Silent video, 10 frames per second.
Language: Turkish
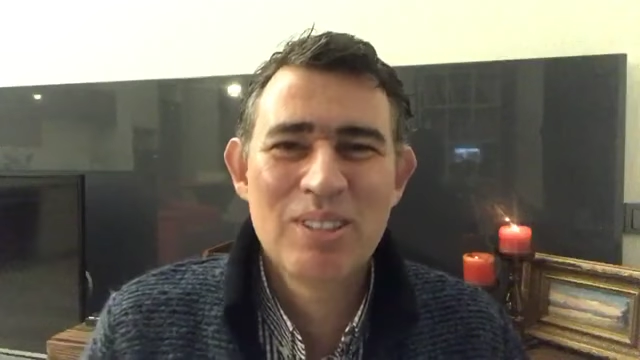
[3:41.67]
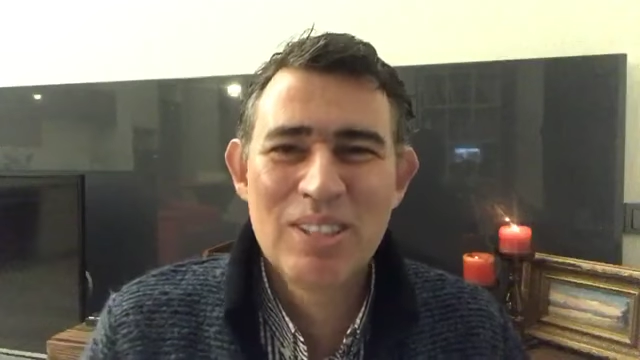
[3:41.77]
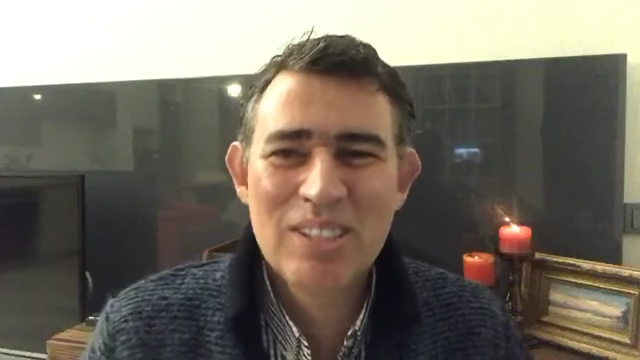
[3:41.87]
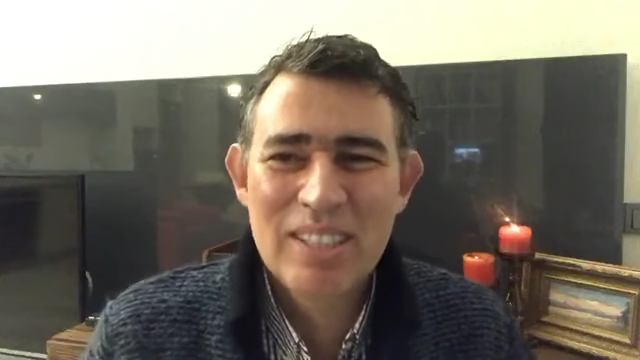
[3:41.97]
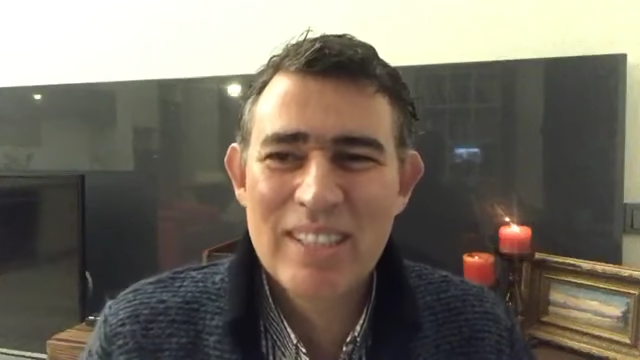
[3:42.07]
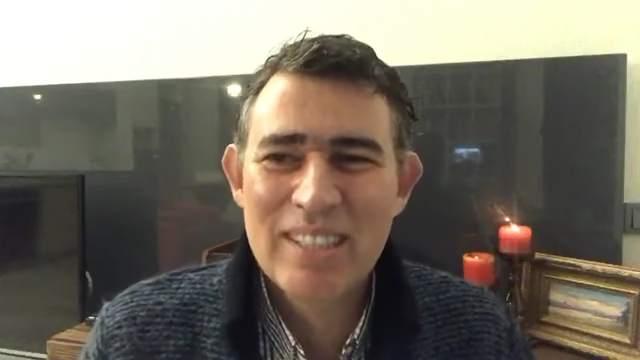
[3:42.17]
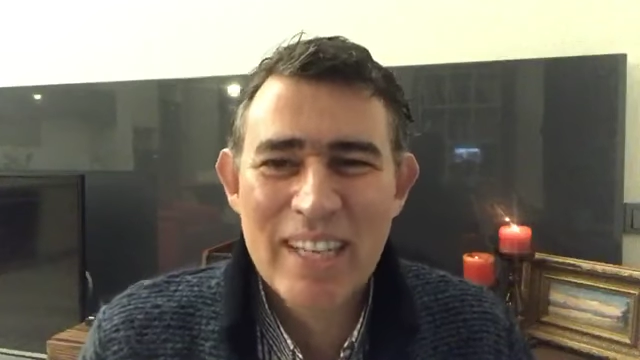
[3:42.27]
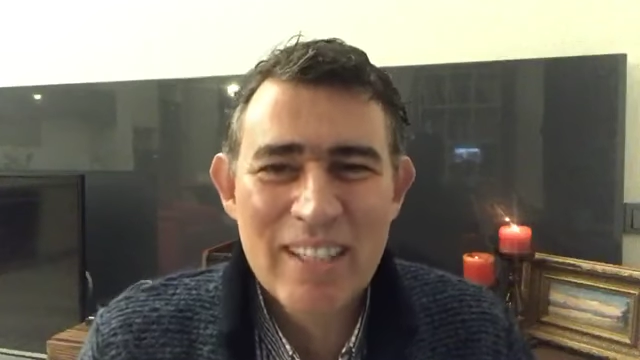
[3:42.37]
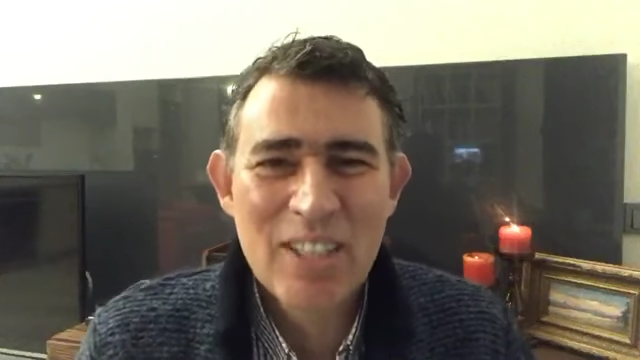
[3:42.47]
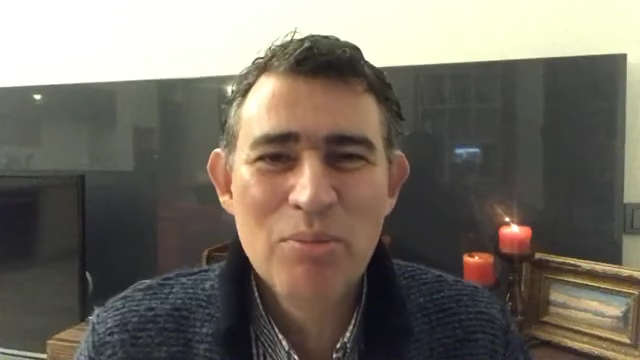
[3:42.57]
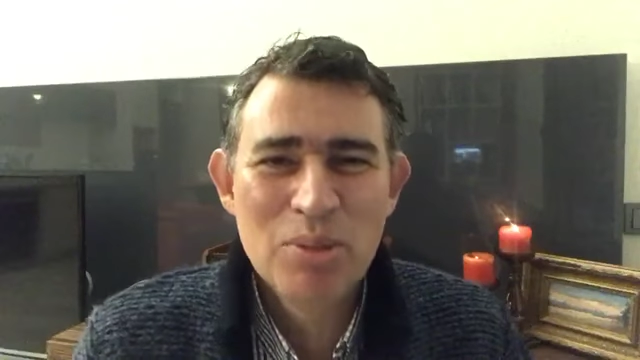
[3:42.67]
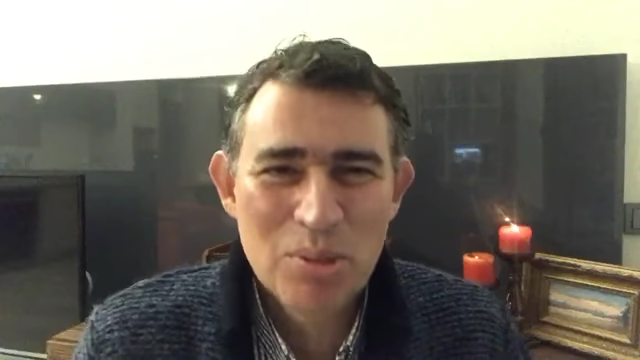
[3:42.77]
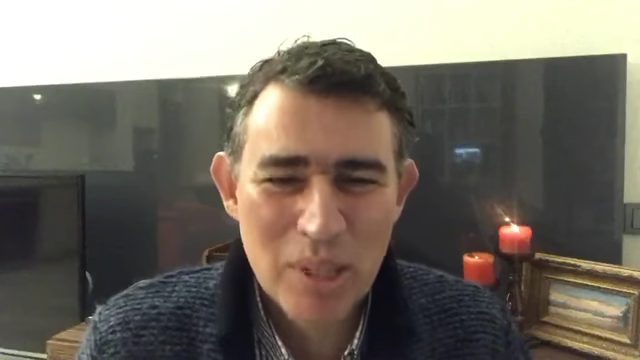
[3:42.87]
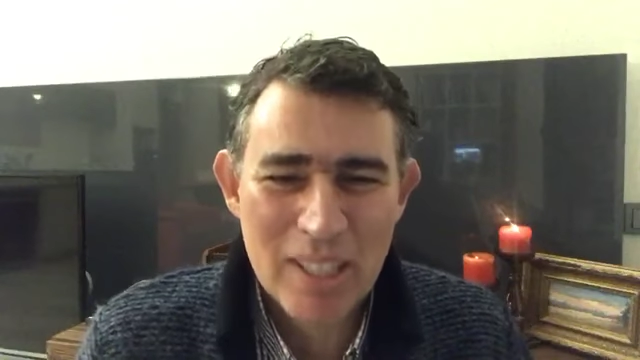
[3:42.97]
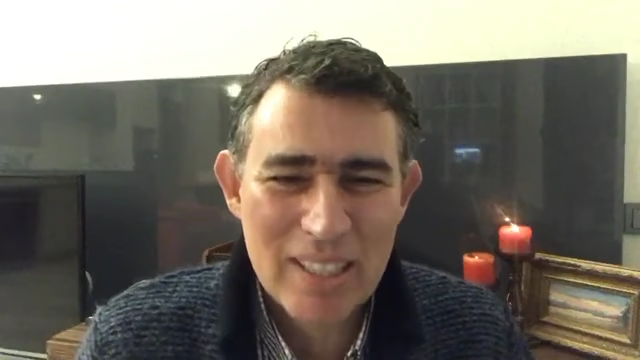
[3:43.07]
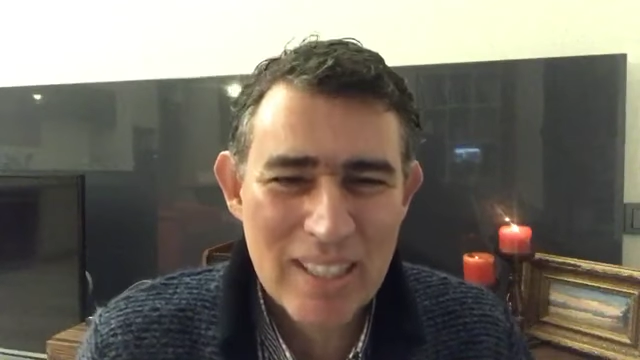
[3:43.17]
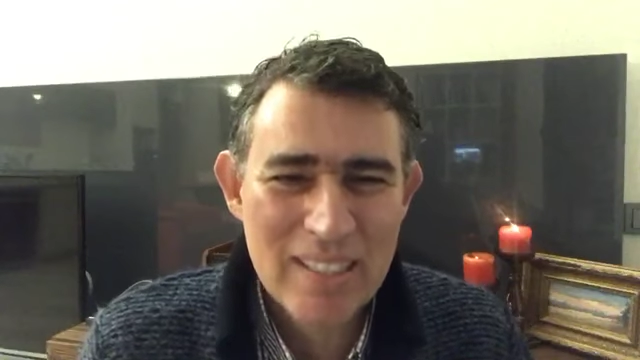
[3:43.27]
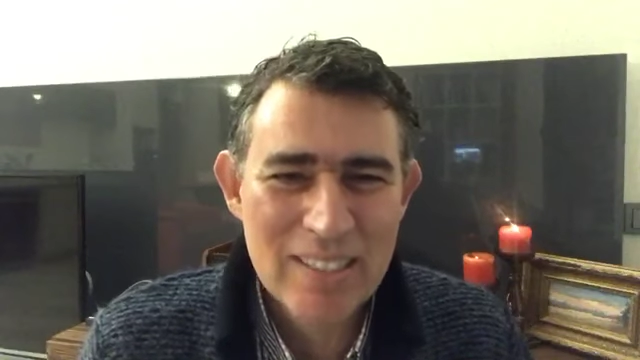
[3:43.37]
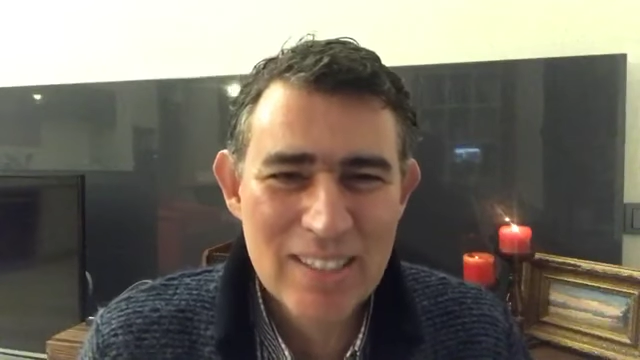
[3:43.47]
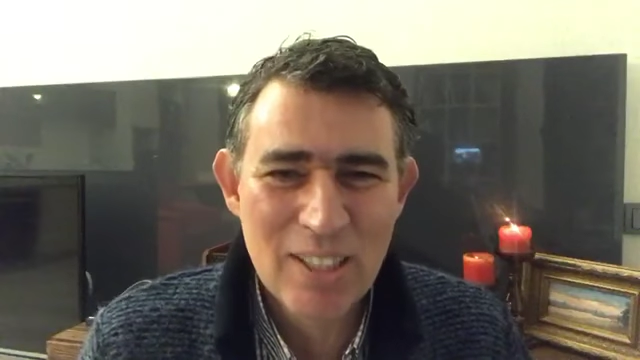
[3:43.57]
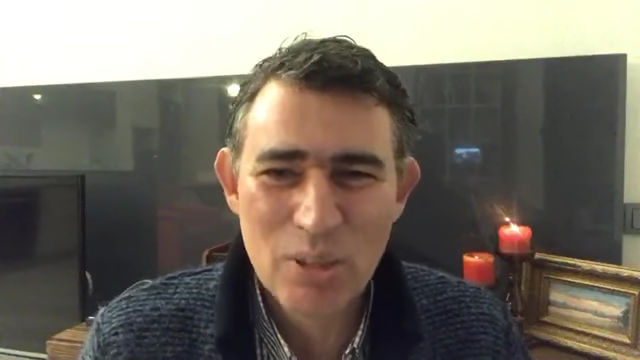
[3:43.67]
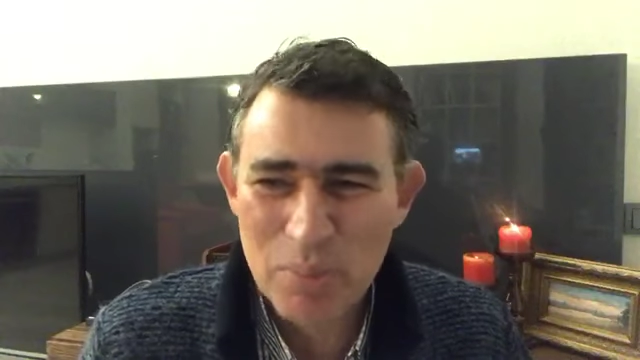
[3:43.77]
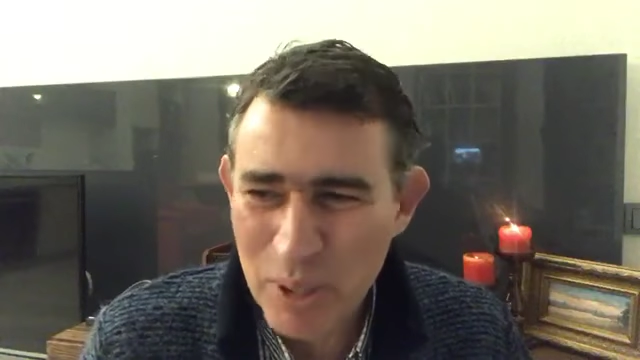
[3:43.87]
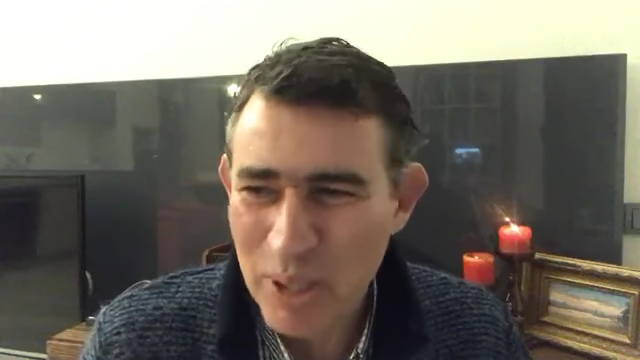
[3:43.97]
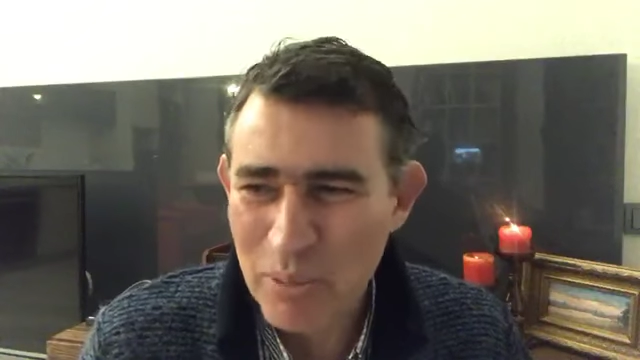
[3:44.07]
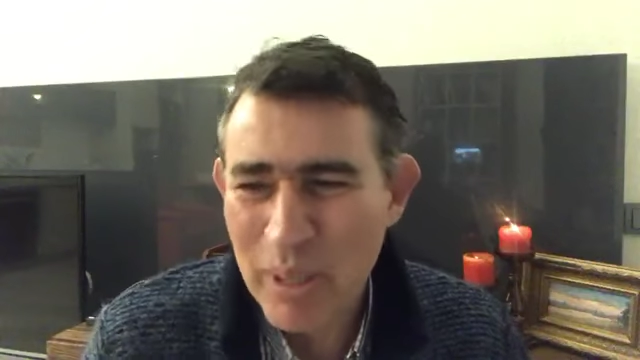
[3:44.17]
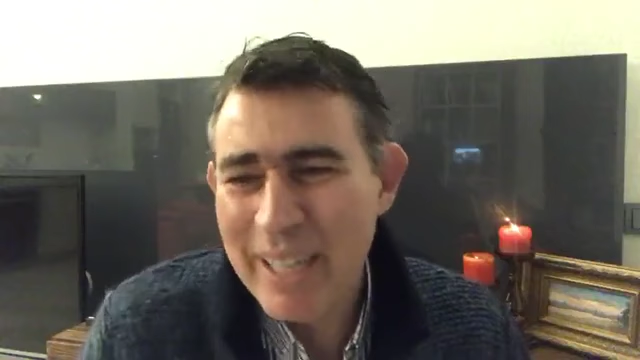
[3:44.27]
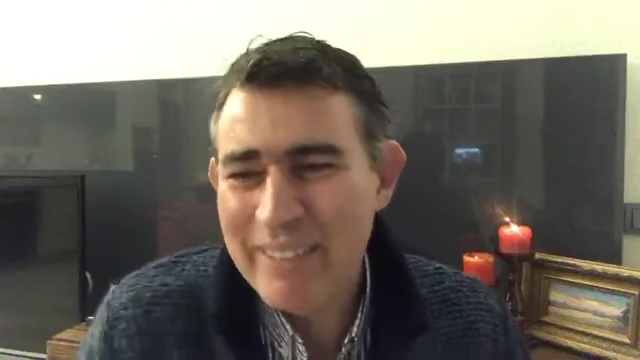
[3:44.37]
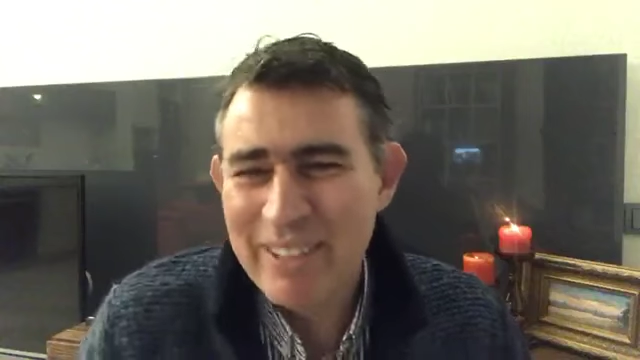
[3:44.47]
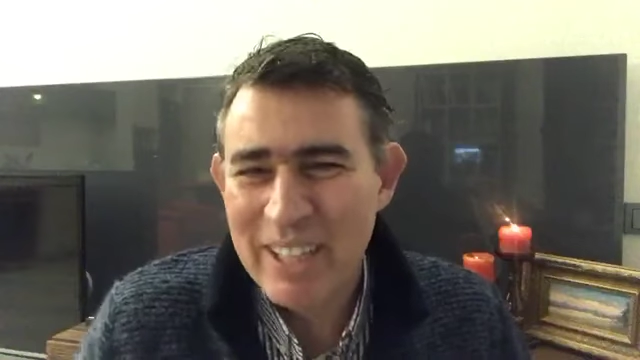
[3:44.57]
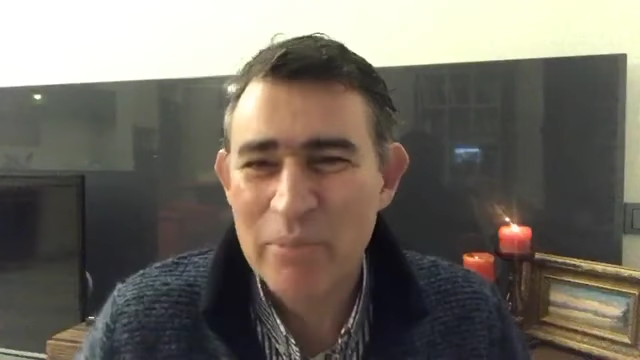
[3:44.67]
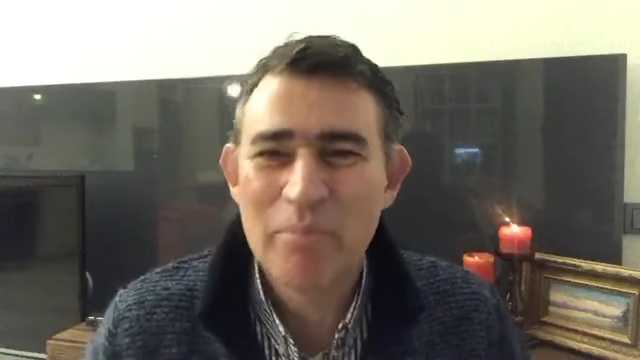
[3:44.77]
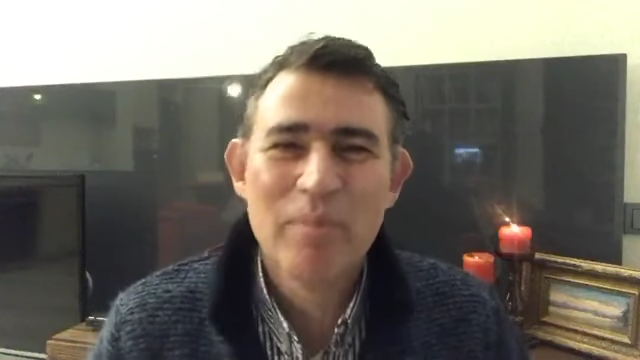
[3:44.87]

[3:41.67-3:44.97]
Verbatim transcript: Sizi tertemiz yüreklerinizden öpüyorum. Ben evdeyim.